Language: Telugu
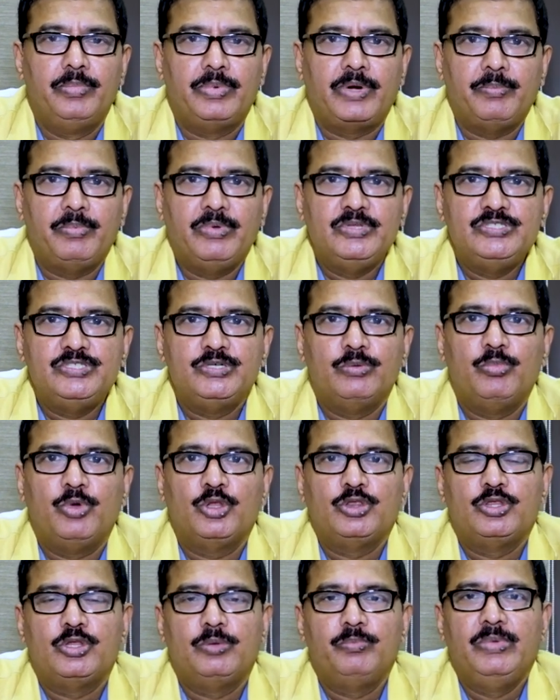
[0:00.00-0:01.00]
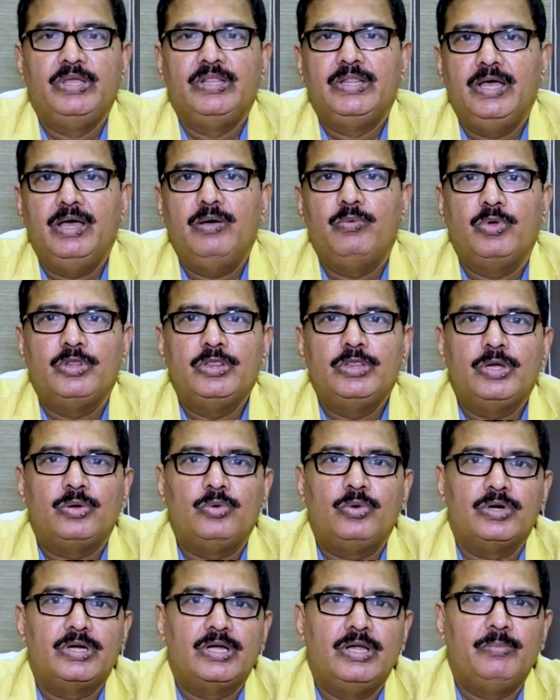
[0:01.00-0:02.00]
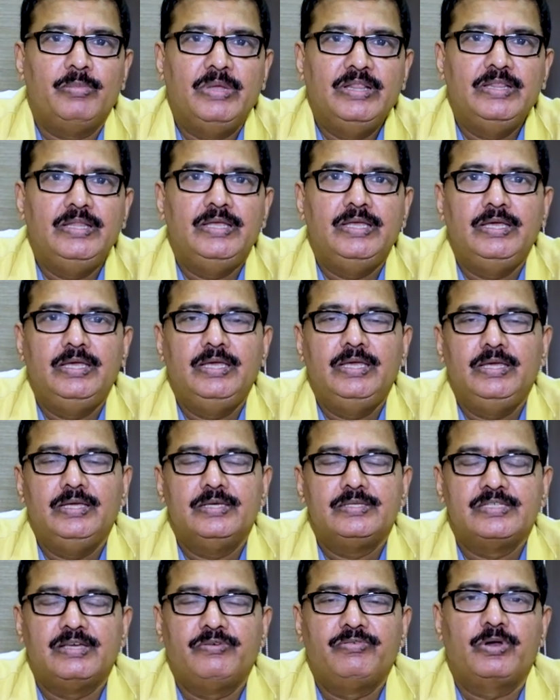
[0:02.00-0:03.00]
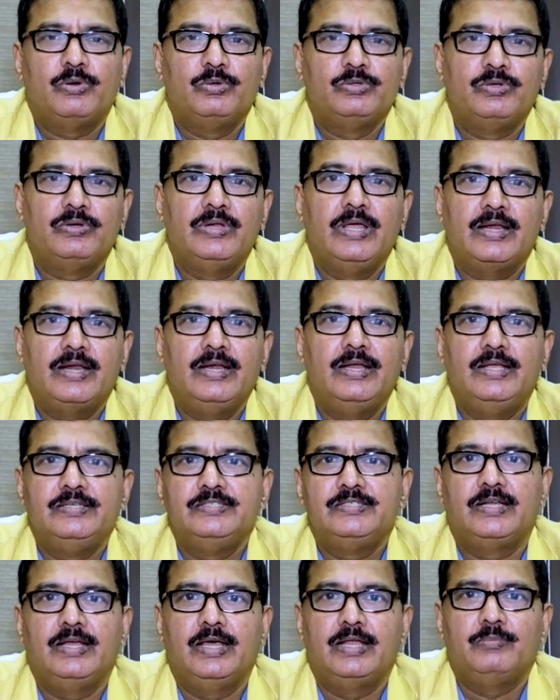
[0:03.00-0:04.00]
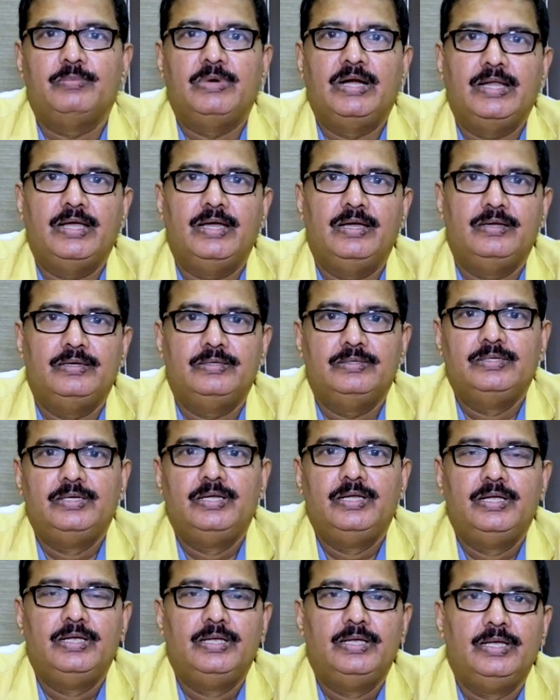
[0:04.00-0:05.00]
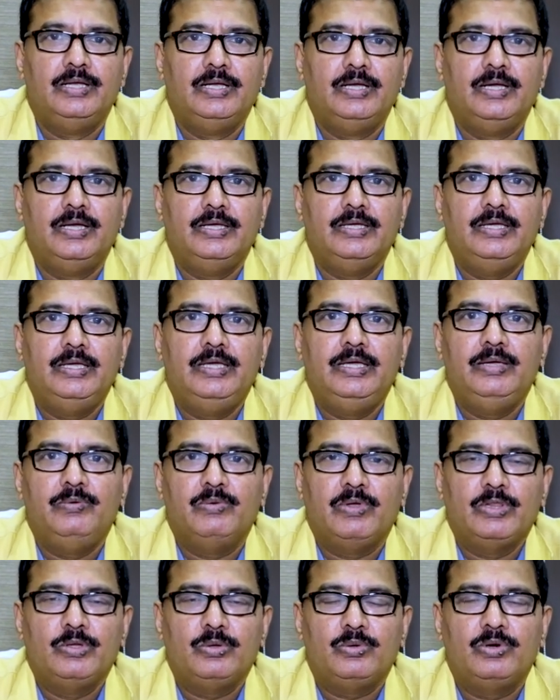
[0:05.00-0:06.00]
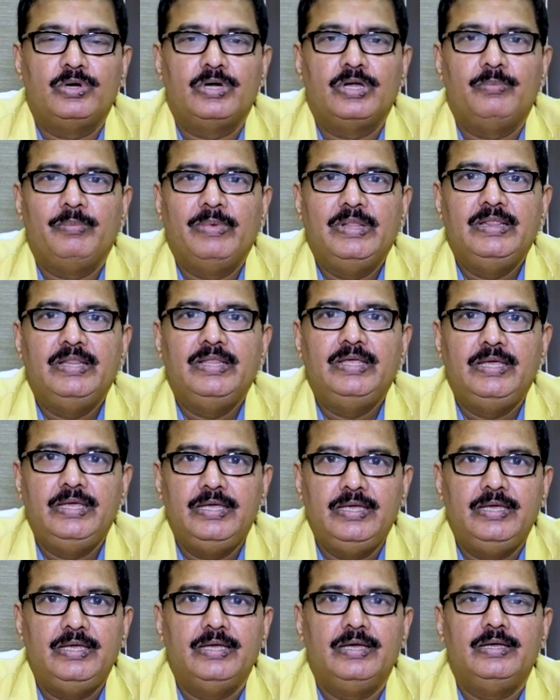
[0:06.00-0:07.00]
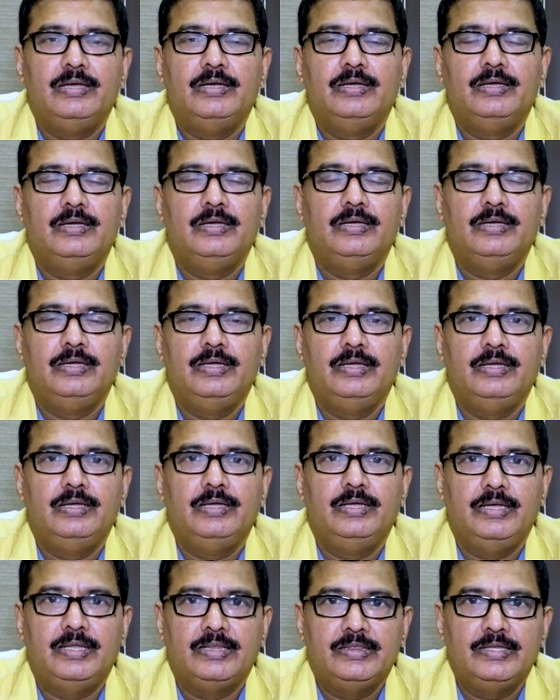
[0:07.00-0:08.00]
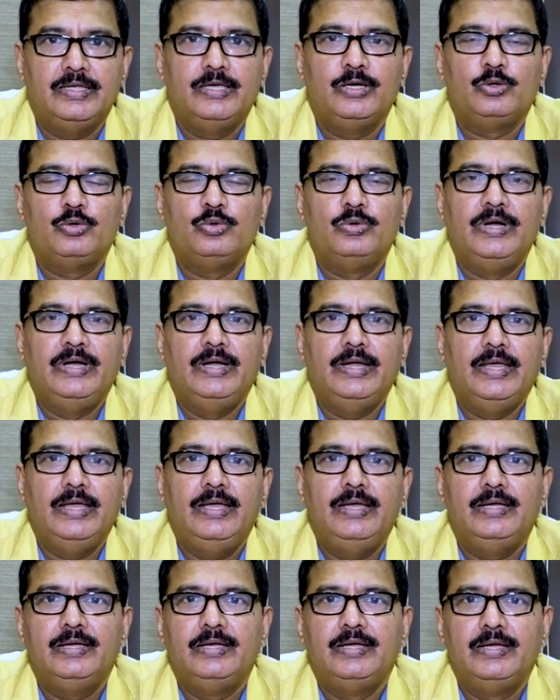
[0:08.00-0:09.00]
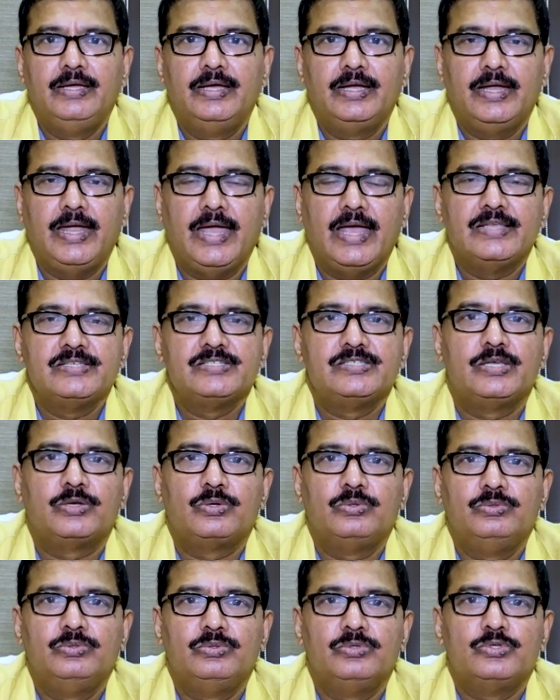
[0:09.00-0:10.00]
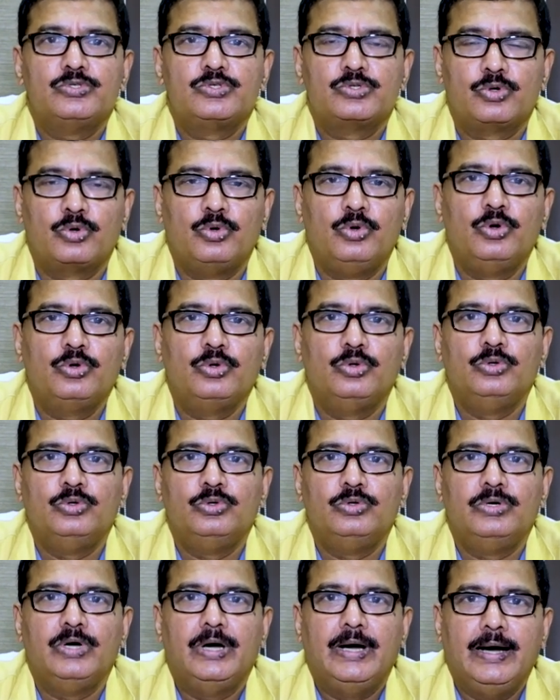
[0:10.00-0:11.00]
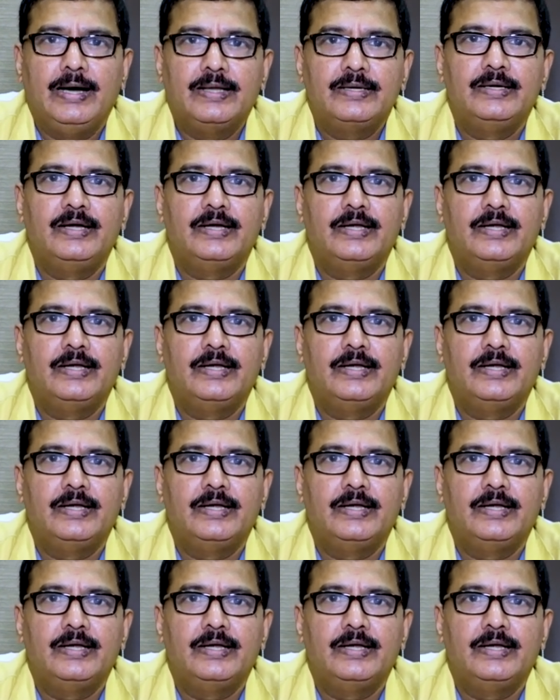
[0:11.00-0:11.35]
ప్రపంచం మొత్తం మీద వంద కోట్ల మంది సఫర్ అవుతున్నారని అంచనా అనమాట ఈ వంద కోట్ల మంది ఎంత ఎక్కువ అంటే క్యాన్సరు స్ట్రోకు హార్ట్